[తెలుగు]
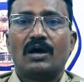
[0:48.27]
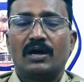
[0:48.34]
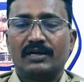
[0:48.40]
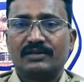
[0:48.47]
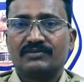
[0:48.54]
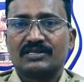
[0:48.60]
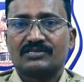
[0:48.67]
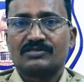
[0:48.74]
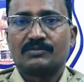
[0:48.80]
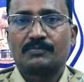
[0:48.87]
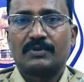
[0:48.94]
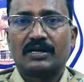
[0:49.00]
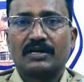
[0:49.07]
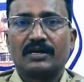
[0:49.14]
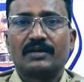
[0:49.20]
ఆ ఇన్స్ట్రక్షన్
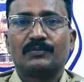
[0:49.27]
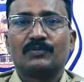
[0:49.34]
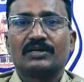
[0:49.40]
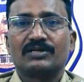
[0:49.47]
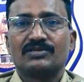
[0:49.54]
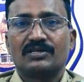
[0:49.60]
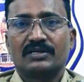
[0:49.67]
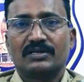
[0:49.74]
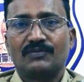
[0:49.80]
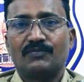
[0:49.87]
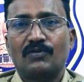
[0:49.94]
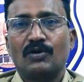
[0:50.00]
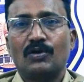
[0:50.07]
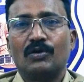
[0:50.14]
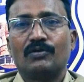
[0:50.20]
ప్రకారం ఖచ్చితంగా
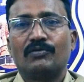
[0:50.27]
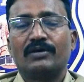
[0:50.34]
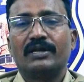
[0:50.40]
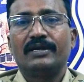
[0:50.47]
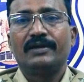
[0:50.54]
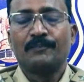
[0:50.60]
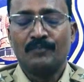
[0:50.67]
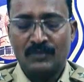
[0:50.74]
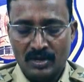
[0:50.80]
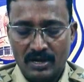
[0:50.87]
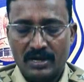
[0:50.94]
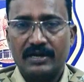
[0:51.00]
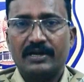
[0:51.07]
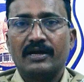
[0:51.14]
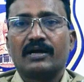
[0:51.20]
ఫాలో అవ్వాలి
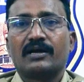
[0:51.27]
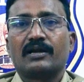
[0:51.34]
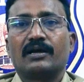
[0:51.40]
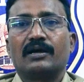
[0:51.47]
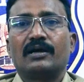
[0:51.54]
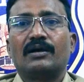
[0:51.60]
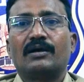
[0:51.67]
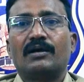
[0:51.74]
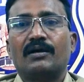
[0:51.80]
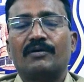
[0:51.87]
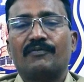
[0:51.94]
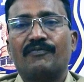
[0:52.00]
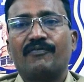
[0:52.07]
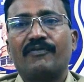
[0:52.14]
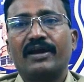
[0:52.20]
అంటే అక్కడ ఆ
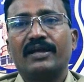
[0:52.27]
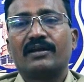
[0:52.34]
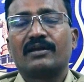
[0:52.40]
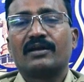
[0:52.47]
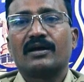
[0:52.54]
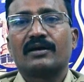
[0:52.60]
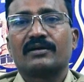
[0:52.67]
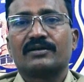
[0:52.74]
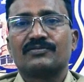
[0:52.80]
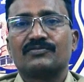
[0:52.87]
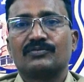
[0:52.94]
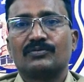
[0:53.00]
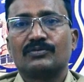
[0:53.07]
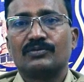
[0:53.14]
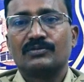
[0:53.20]
ఫైర్ క్రాకర్స్